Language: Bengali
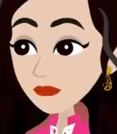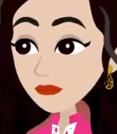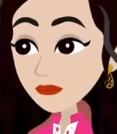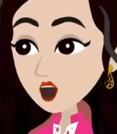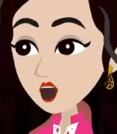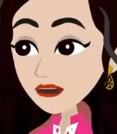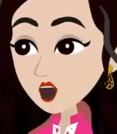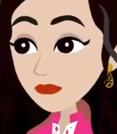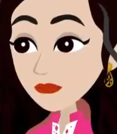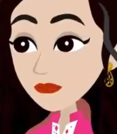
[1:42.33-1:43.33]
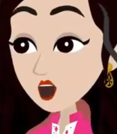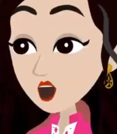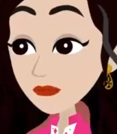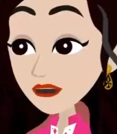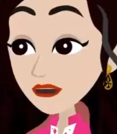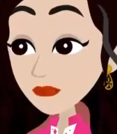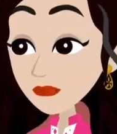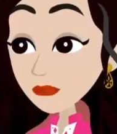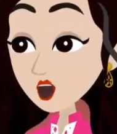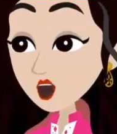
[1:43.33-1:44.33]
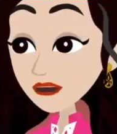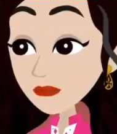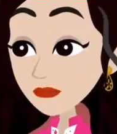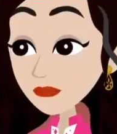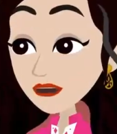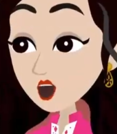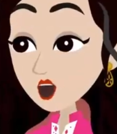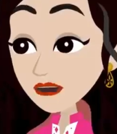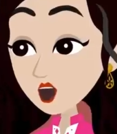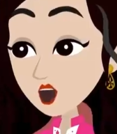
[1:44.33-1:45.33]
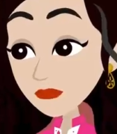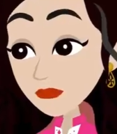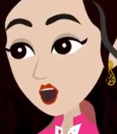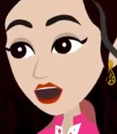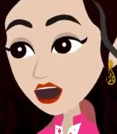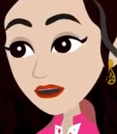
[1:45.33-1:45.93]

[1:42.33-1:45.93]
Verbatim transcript: আমার তাতেও কোনো সমস্যা নেই আমি সব কাজ করতে পারবো